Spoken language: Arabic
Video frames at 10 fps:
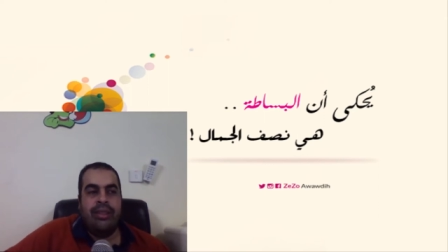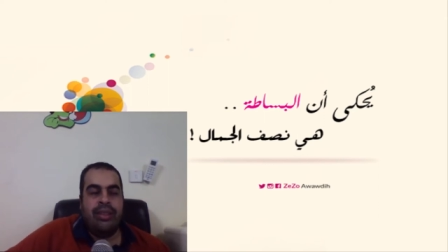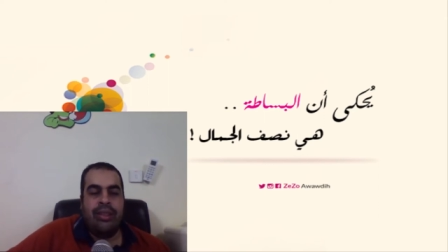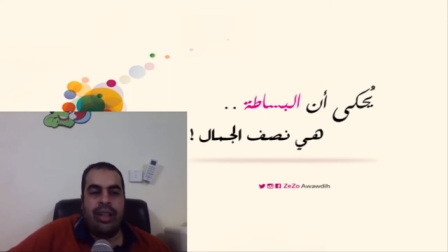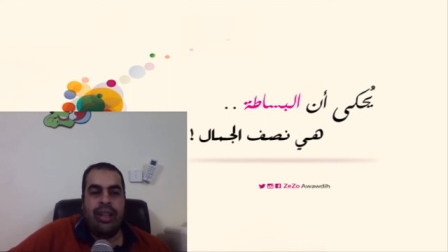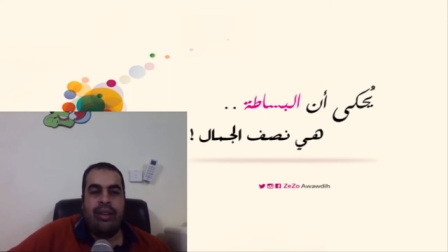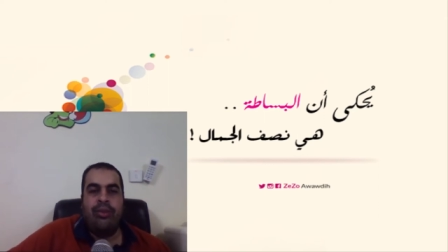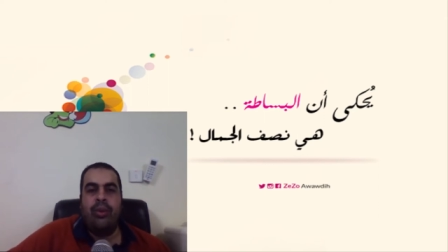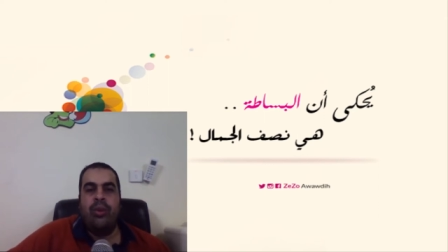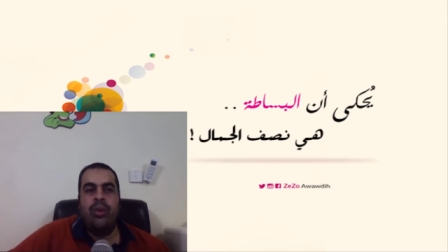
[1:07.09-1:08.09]

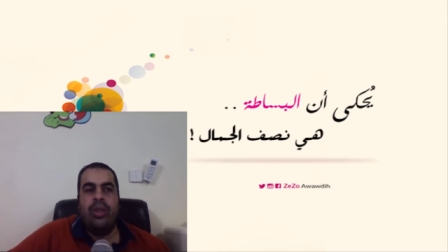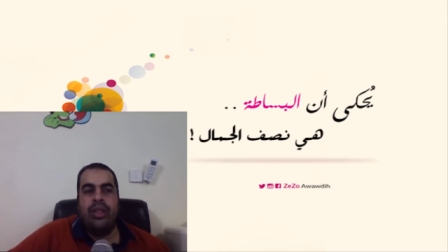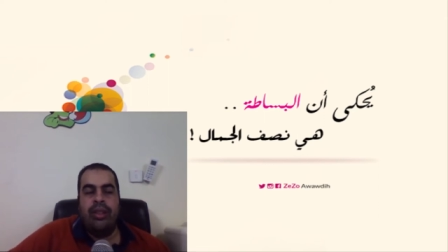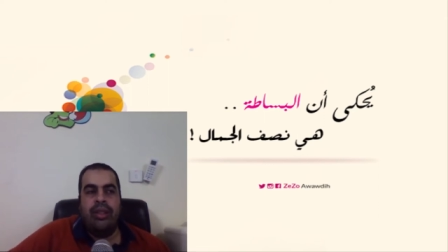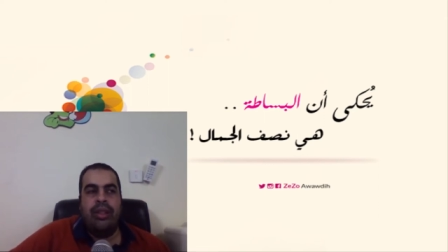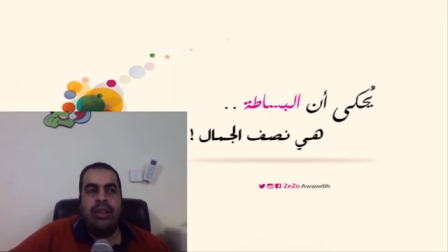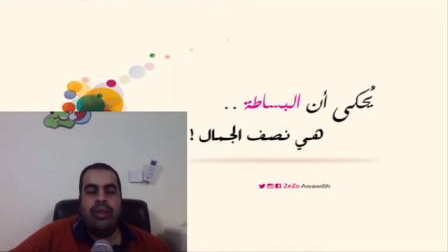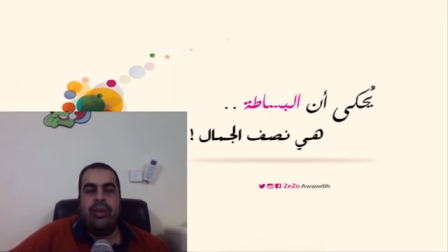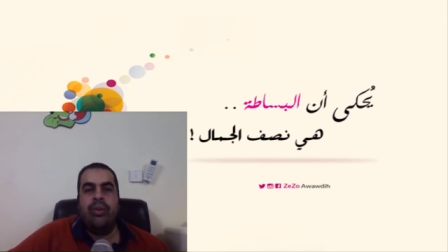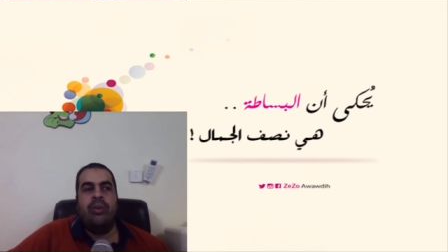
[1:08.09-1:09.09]
اتعرفوا
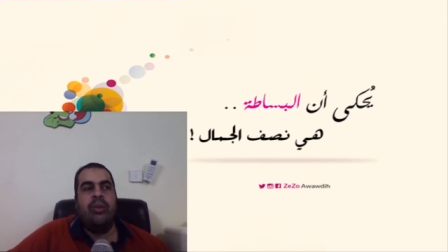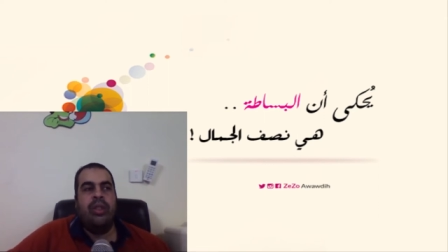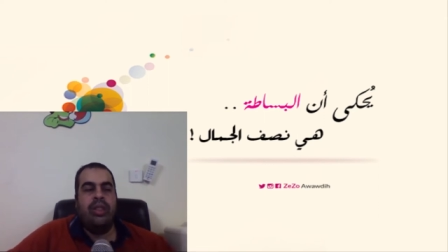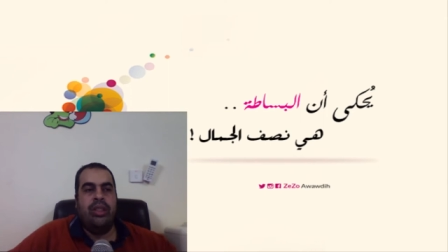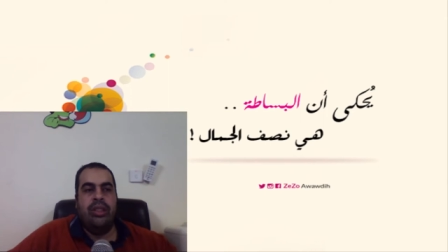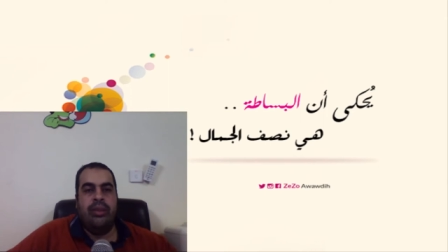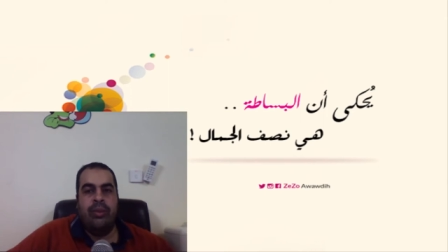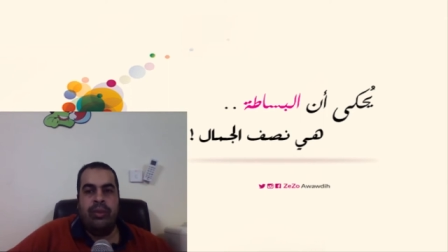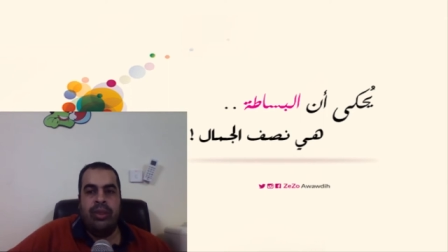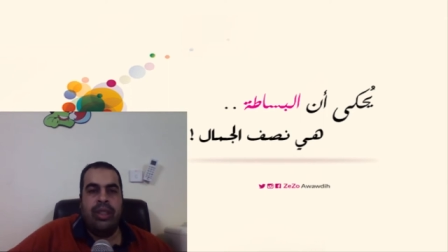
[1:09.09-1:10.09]

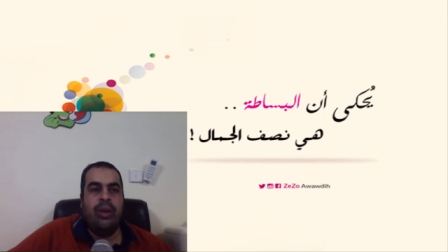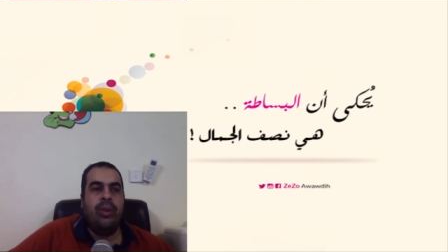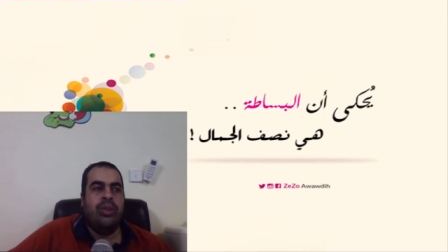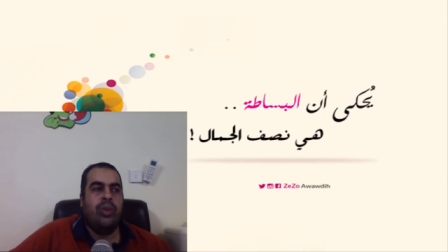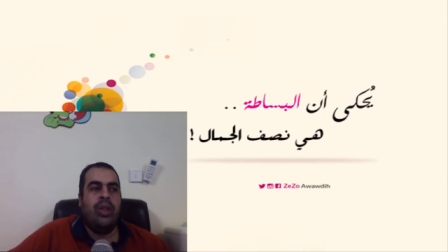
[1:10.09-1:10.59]
ويتجوزوا